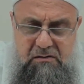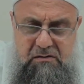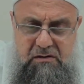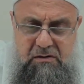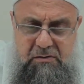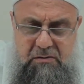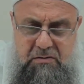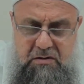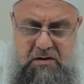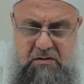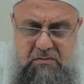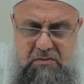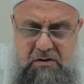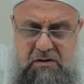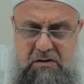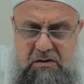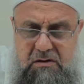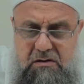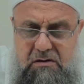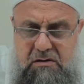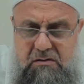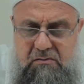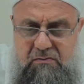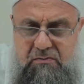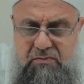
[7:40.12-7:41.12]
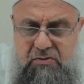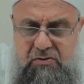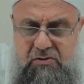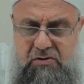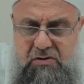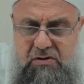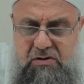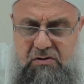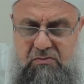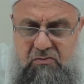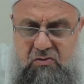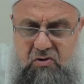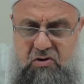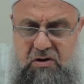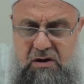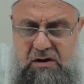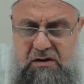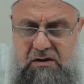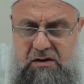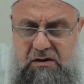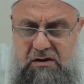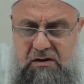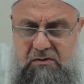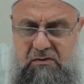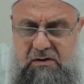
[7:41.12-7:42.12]
Efendimiz dedi ki, buyurdu ki Musa'nın
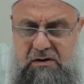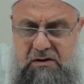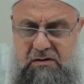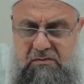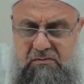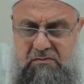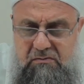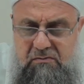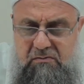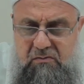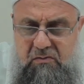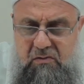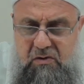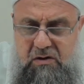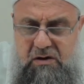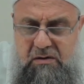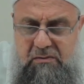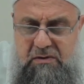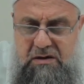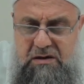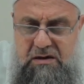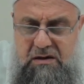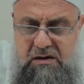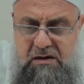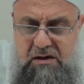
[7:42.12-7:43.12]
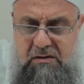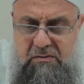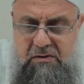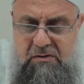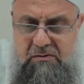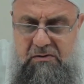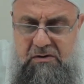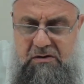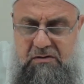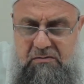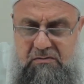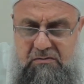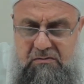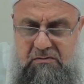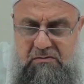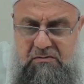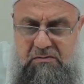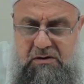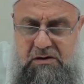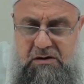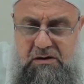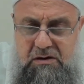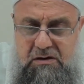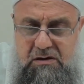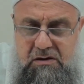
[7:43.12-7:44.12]
yanına vardım. Ona meseleyi haber verdim.
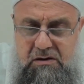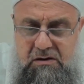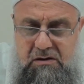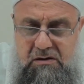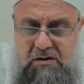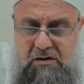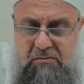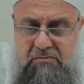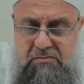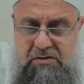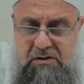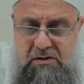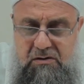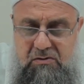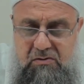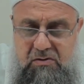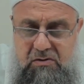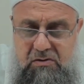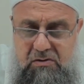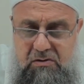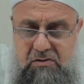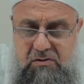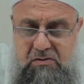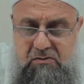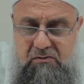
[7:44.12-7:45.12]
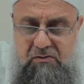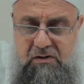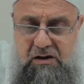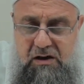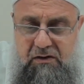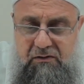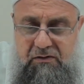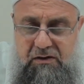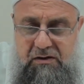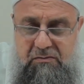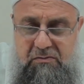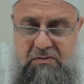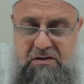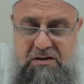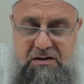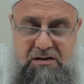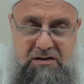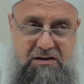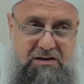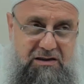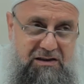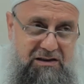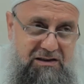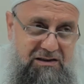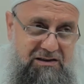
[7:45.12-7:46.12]
Dedi ki Rabbine dön ve hafifletmesini
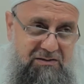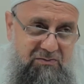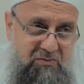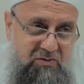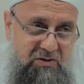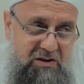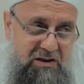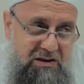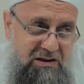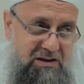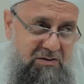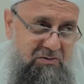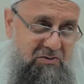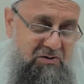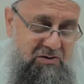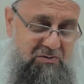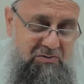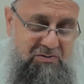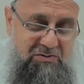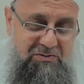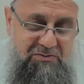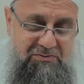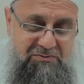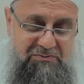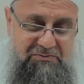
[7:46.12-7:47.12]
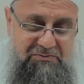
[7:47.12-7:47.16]
iste. Musa Aleyhisselam görüyor musun?